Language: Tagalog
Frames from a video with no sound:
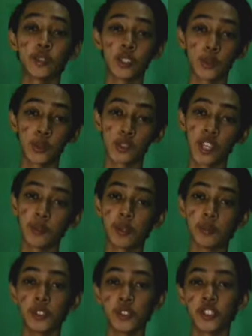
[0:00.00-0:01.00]
kung nagustuhan mo
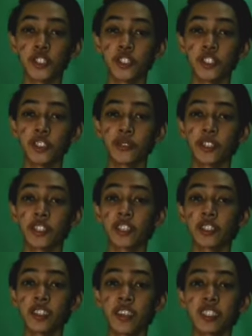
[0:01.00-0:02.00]
ang video na to, don't forget
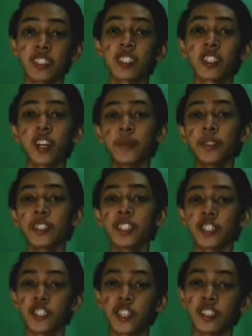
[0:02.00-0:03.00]
to like, comment,
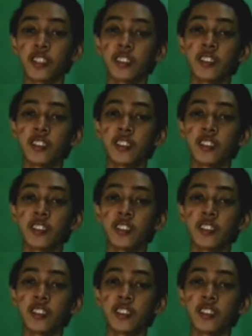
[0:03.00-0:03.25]
and share.